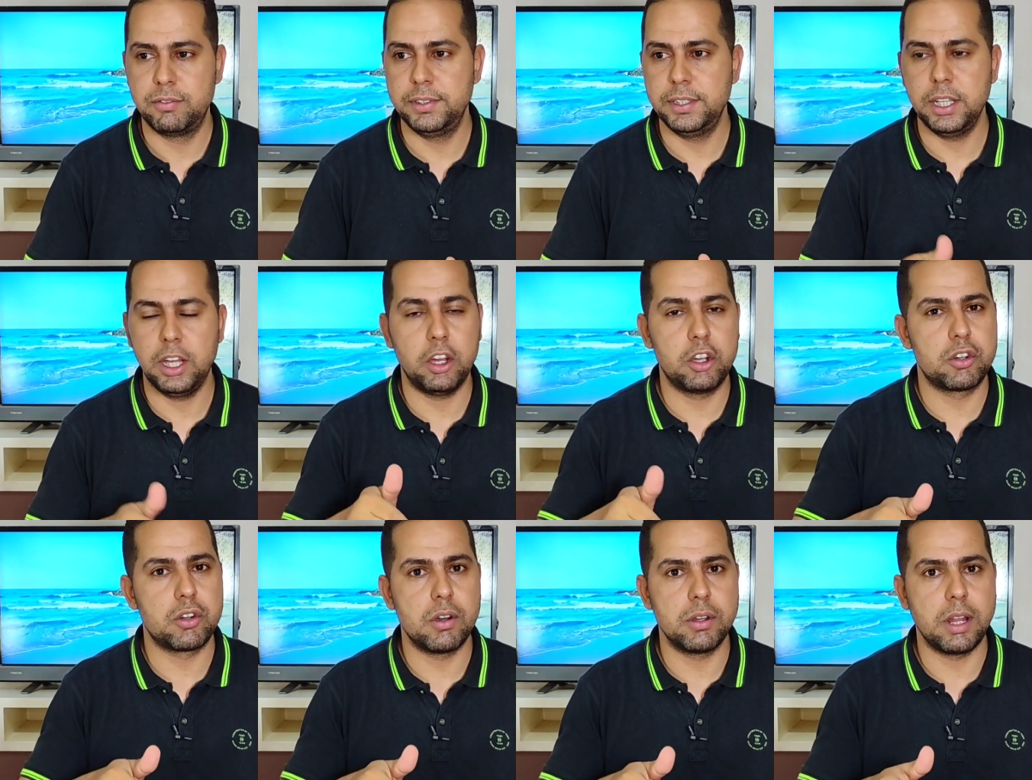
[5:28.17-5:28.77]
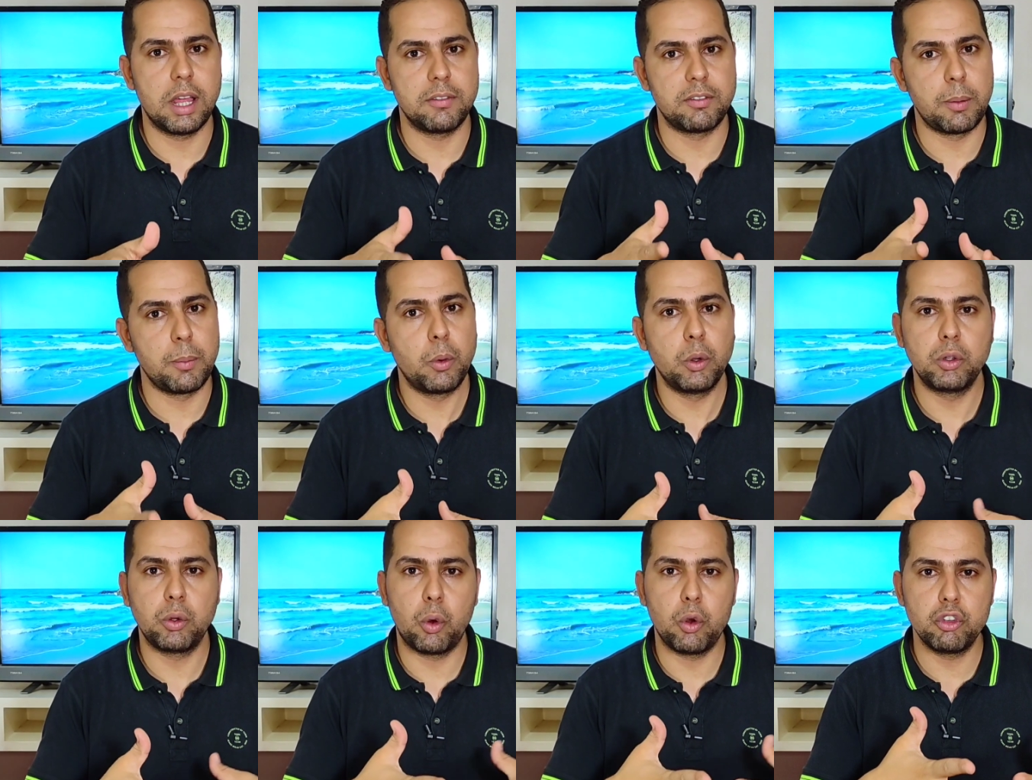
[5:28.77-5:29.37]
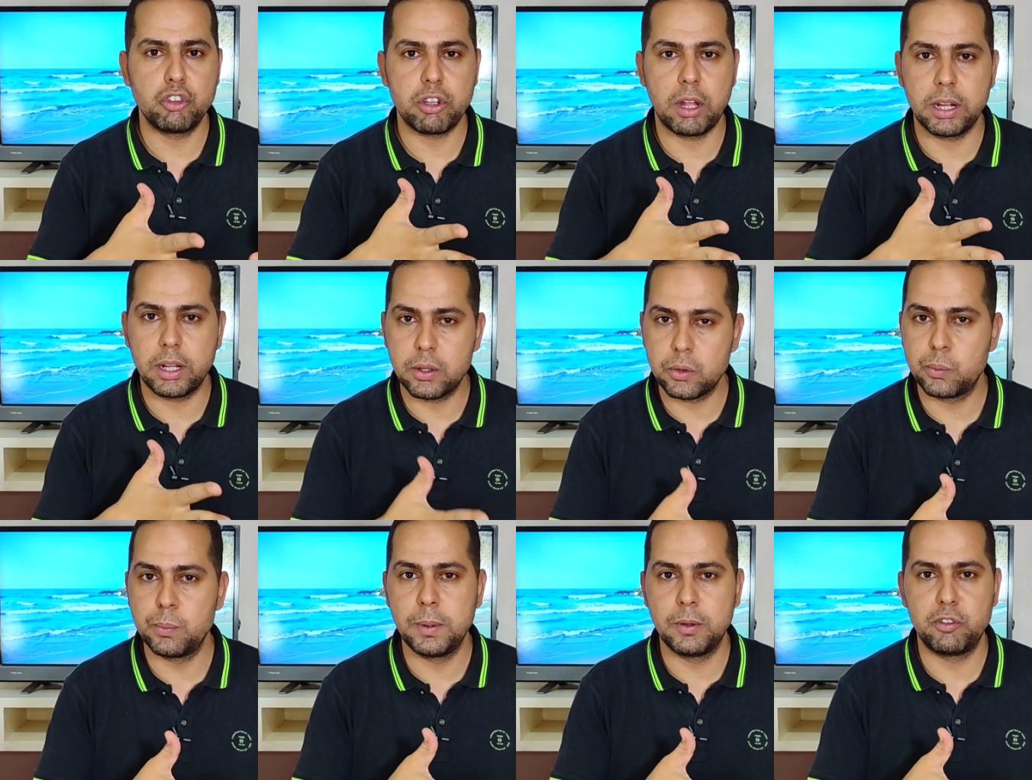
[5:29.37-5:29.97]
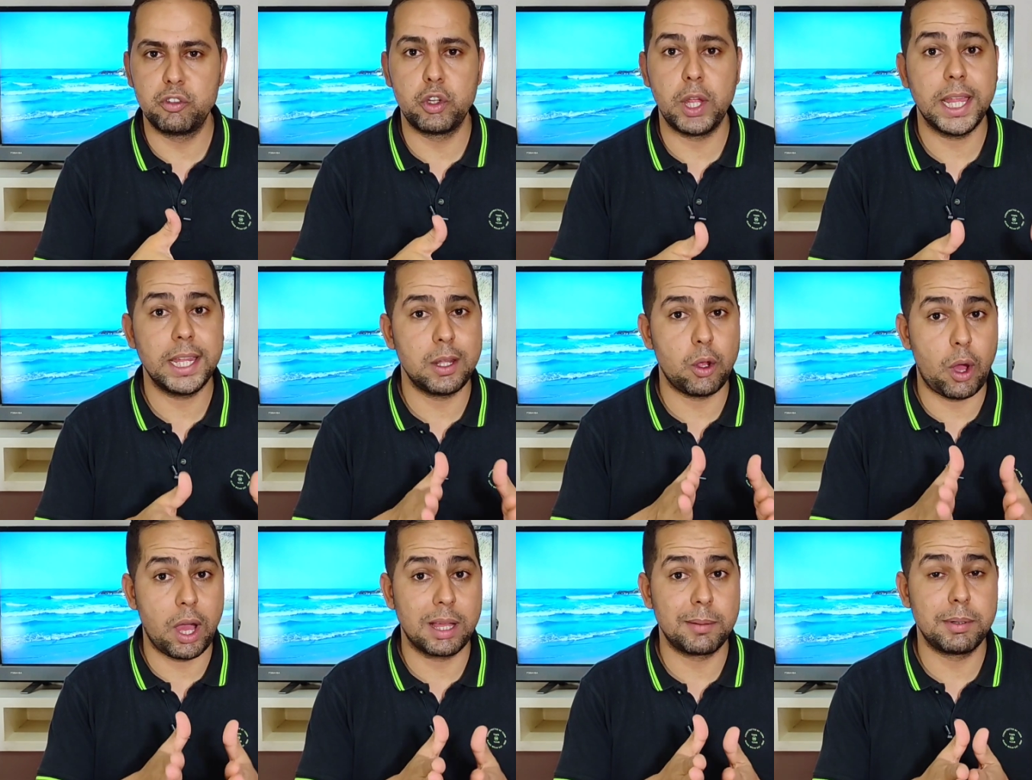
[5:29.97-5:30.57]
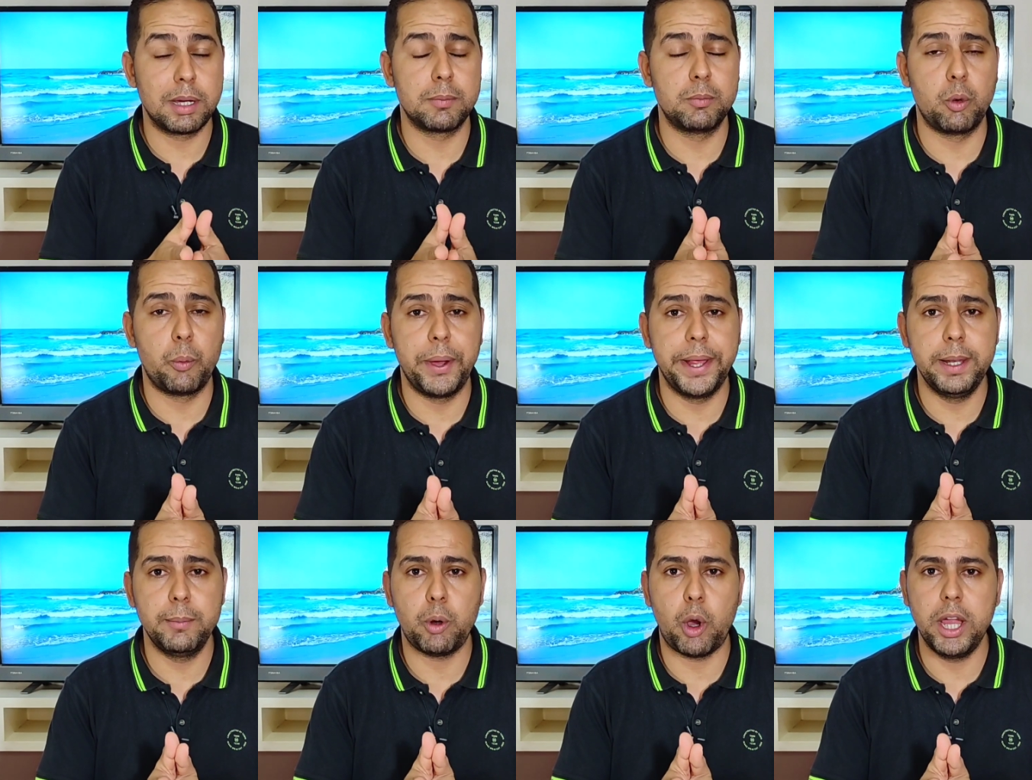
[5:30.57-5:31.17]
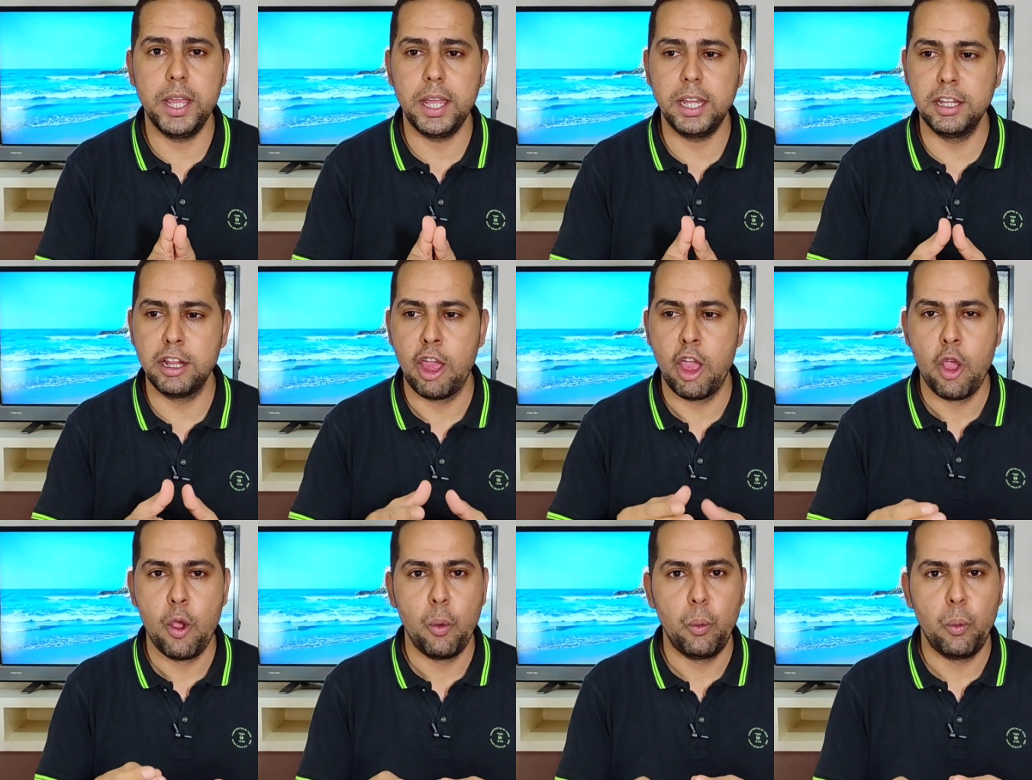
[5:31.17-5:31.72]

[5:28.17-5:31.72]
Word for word: في القناه فممكن تخش على قسم الفيديوهات لو عجبك موبايل معين